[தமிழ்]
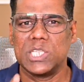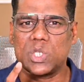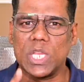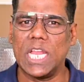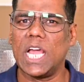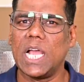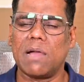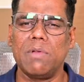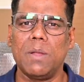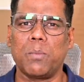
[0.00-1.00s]

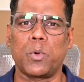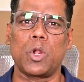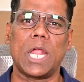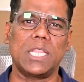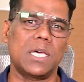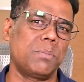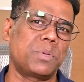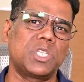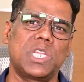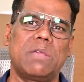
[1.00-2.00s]
ஸ்ரீலங்காவில் பொருளாதார
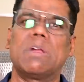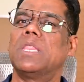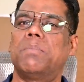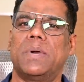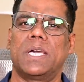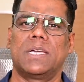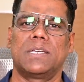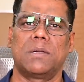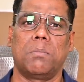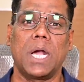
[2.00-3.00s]
பிரச்சனை வந்தப்ப
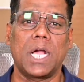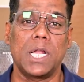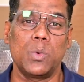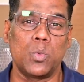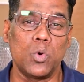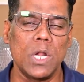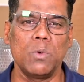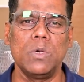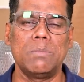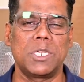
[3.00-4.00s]
மக்கள்
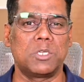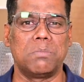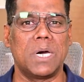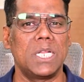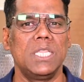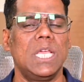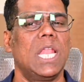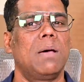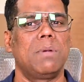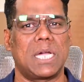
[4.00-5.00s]
உணவு மற்றும் மருந்து
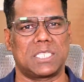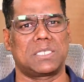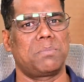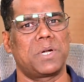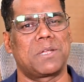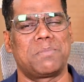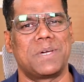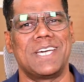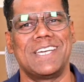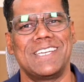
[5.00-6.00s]
இல்லாம
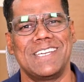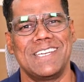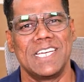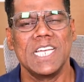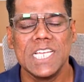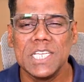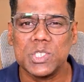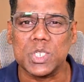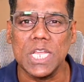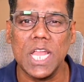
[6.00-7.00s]
கஷ்டப்பட்டப்ப
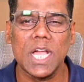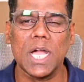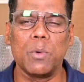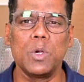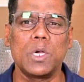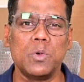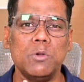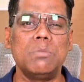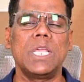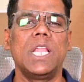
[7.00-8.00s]
ஸ்ரீலங்காவுக்கு
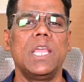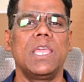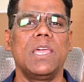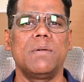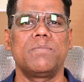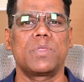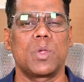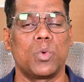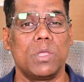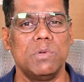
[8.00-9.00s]
உண்மையிலேயே
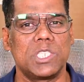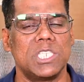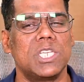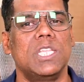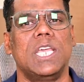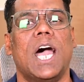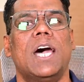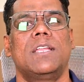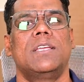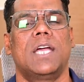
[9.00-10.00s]
உதவி செஞ்சது
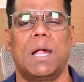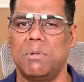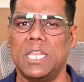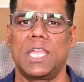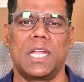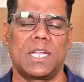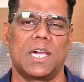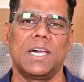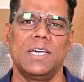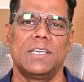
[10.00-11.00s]
யாரு அப்படின்னு
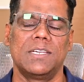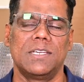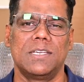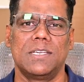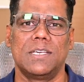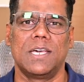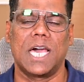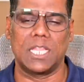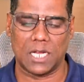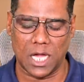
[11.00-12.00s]
கேட்டா
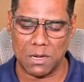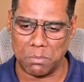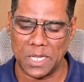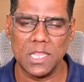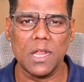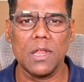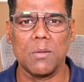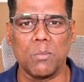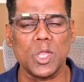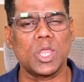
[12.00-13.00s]
அதற்கான பதில்
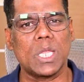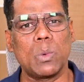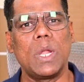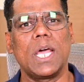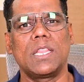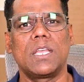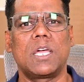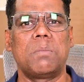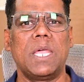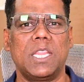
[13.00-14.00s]
மொத்த
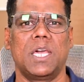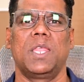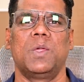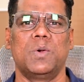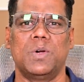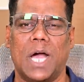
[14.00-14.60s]
உலகத்துக்குமே தெரியும்